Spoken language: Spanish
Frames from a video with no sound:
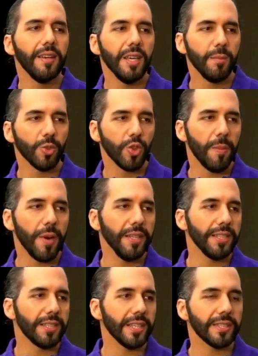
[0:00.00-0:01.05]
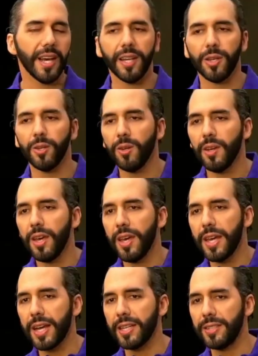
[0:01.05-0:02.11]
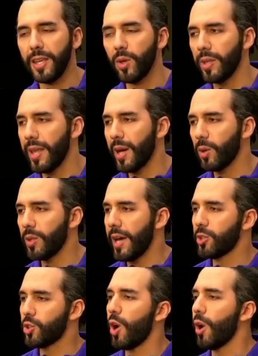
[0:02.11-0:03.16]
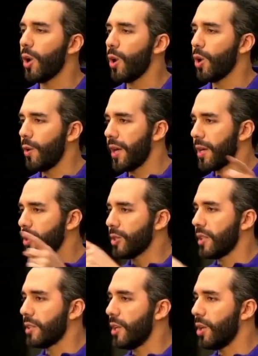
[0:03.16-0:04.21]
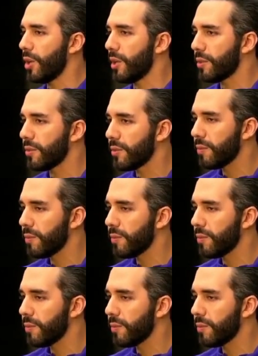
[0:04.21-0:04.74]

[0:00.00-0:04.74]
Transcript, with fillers: y mucho más necesario y que ha sido una deuda de todos los gobiernos anteriores.